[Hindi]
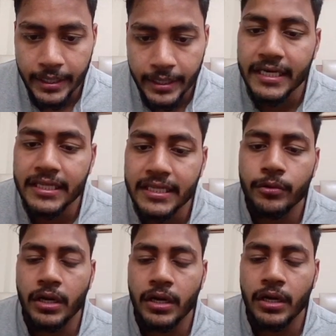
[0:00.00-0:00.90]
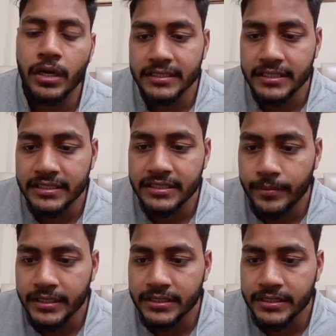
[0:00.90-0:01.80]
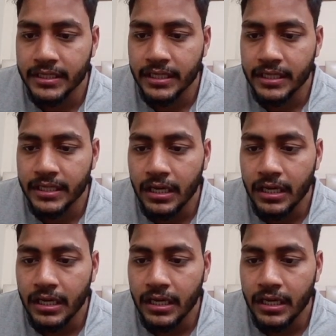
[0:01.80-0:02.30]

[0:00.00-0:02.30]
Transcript: ही दिन में हो रहा है ना कि सी जी एल मेन्स की तरह